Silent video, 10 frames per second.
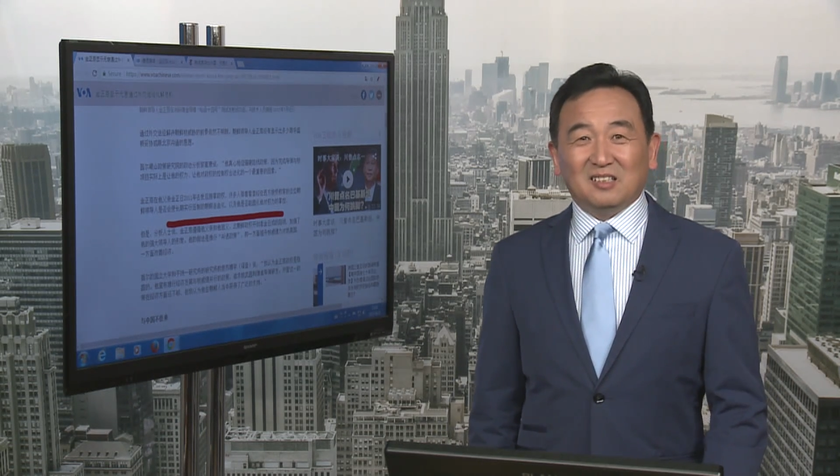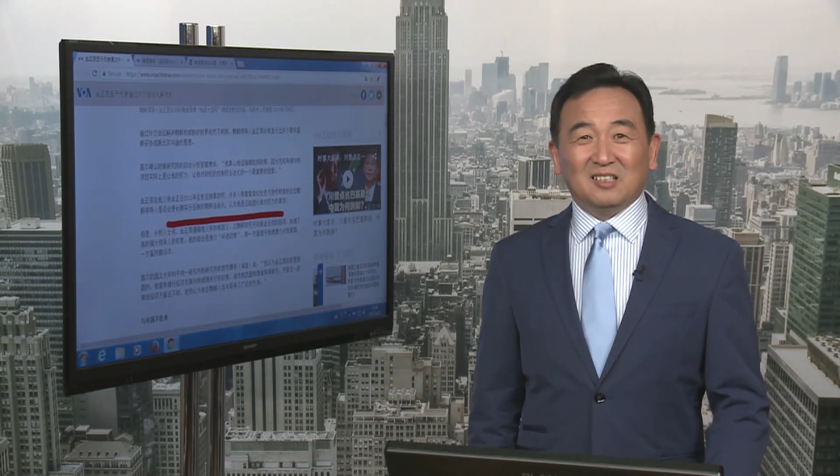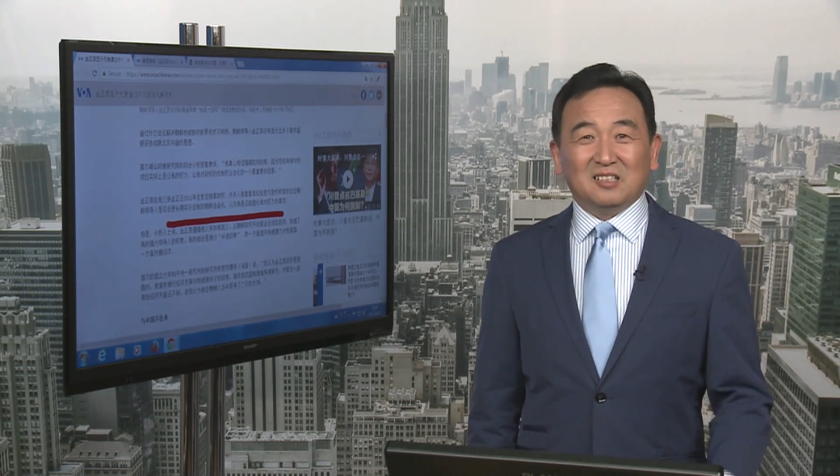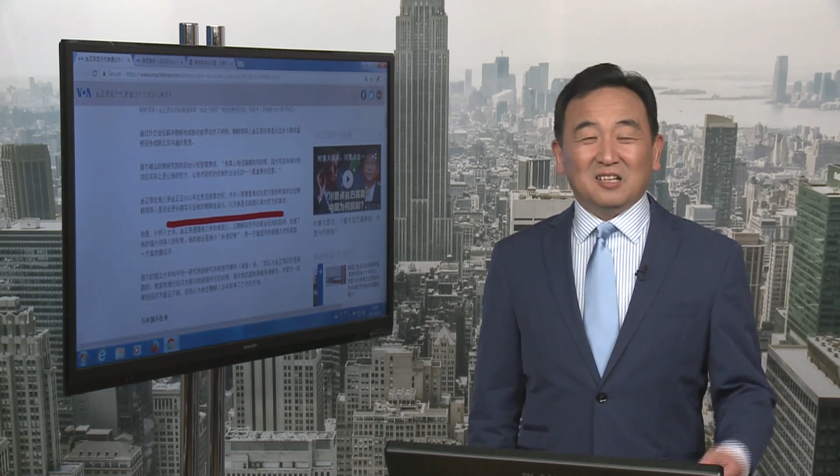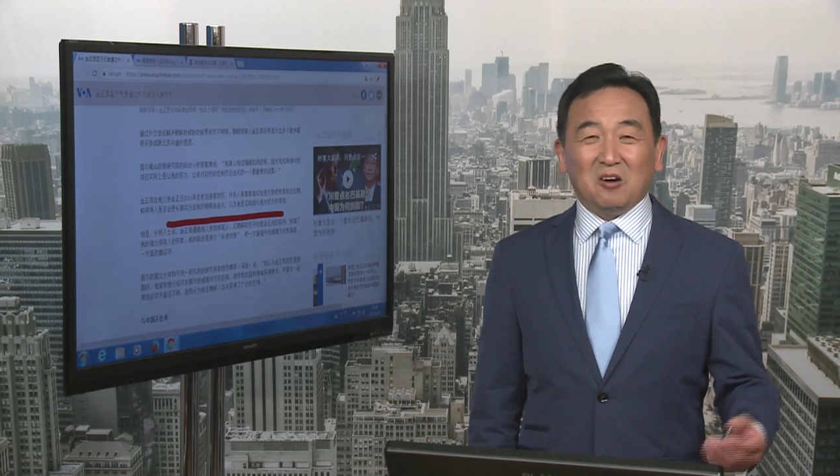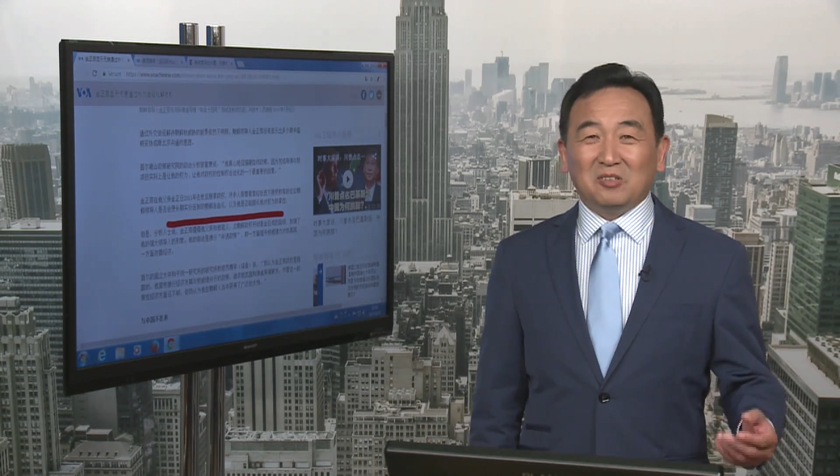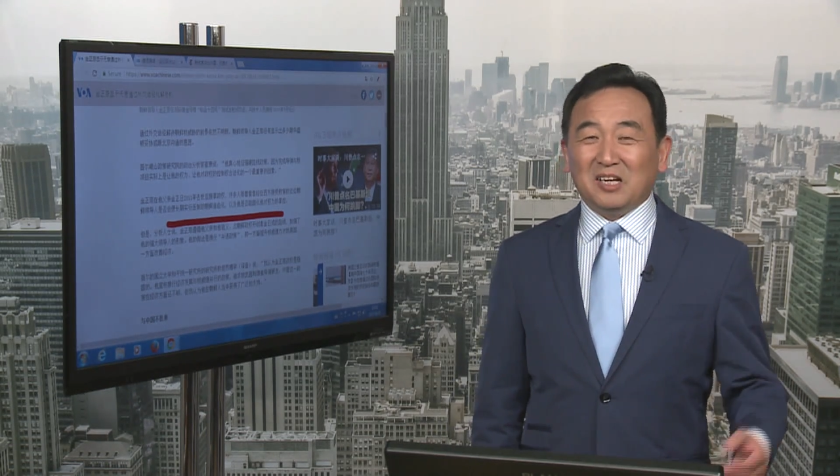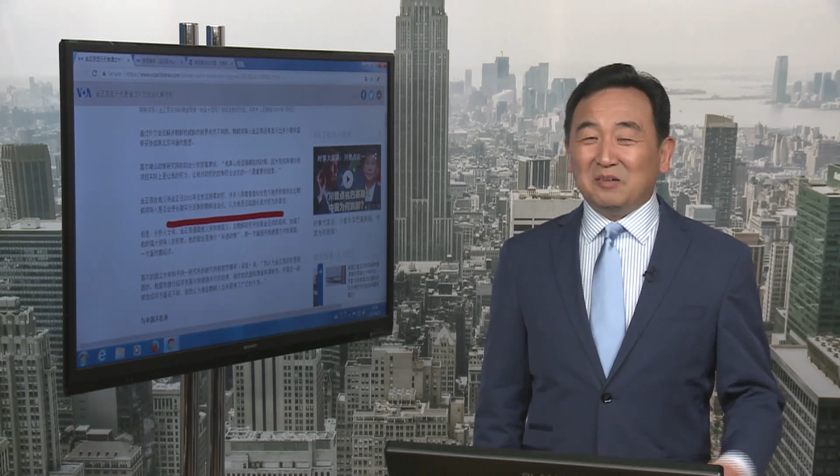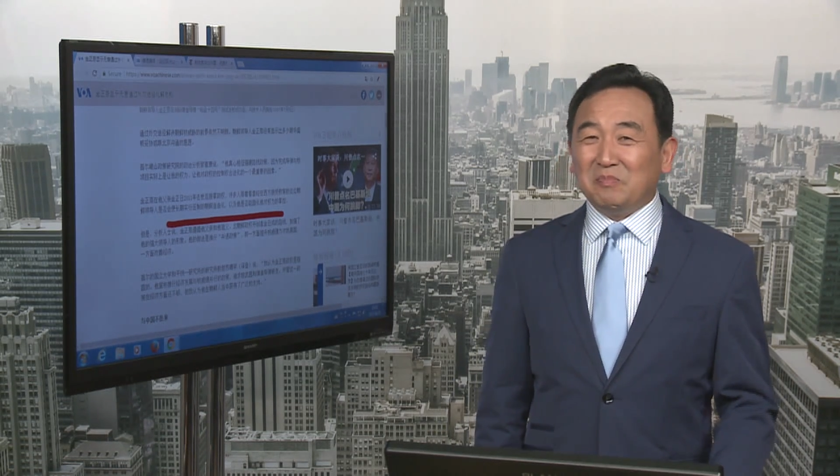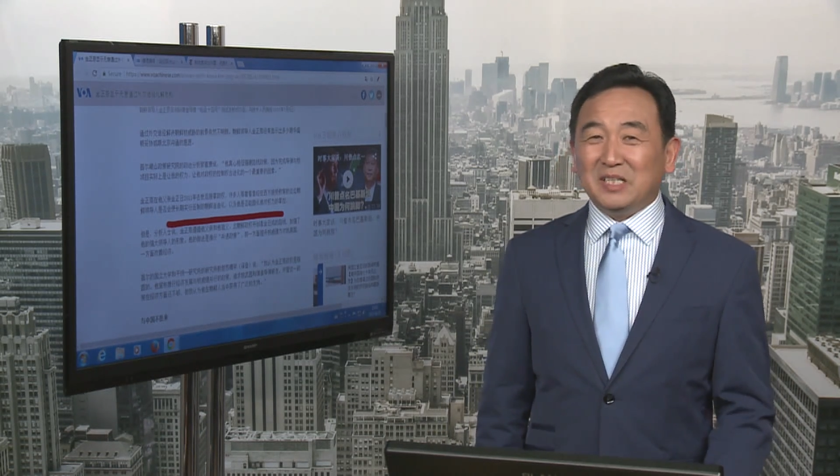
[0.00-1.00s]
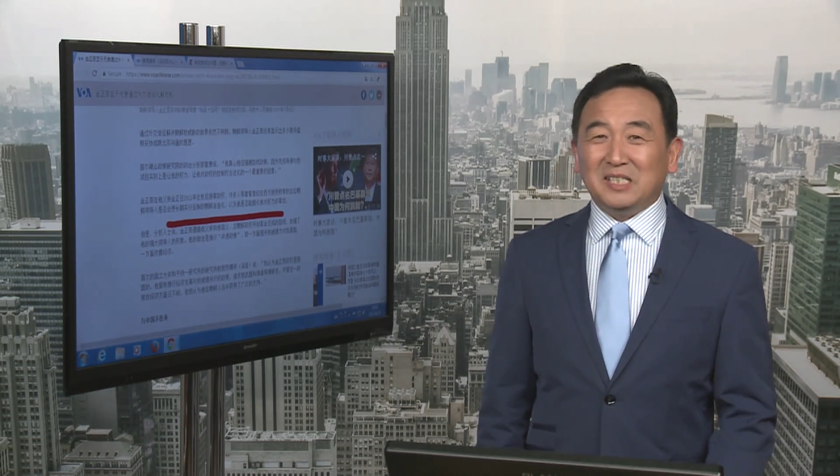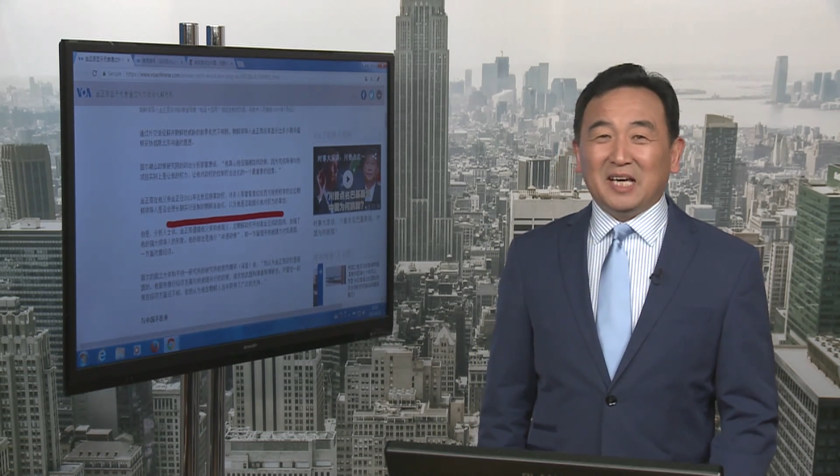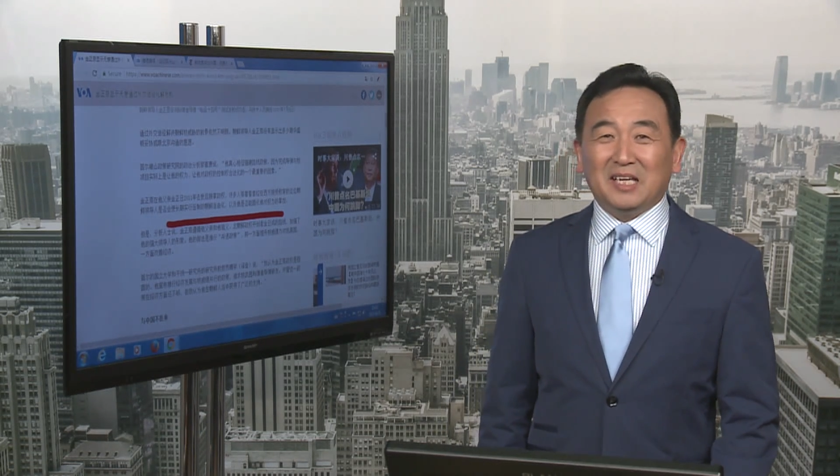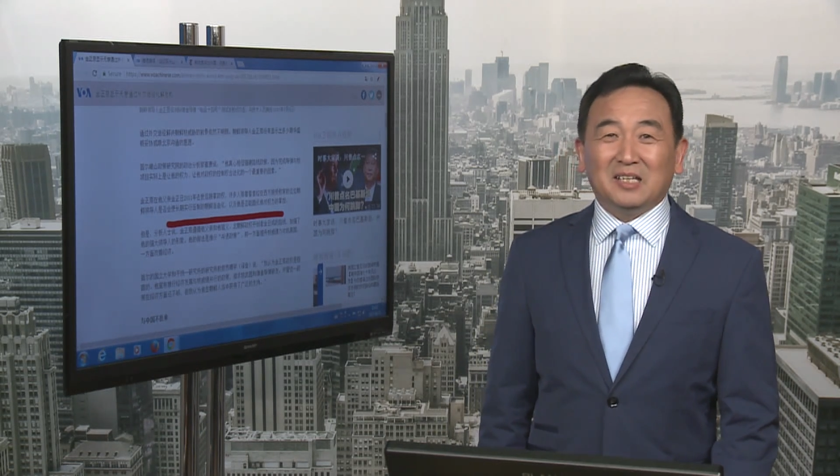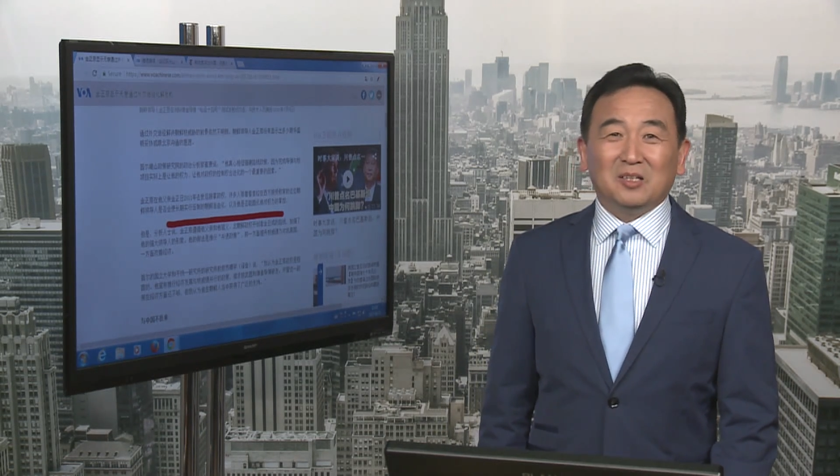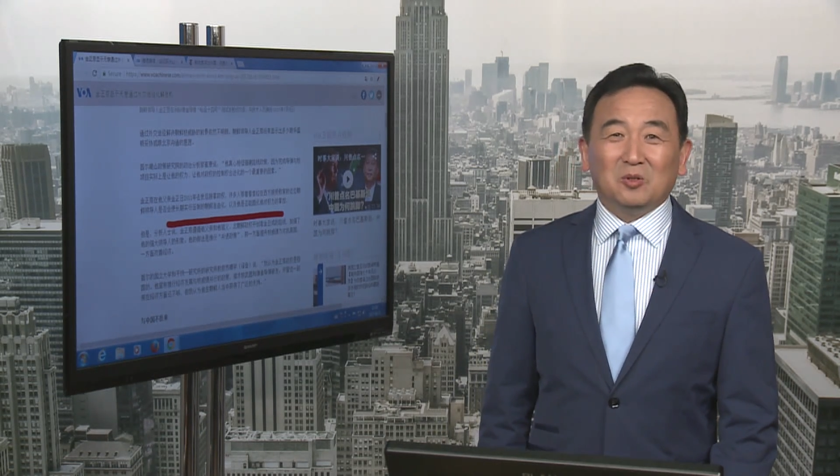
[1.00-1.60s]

那朝鲜人没钱，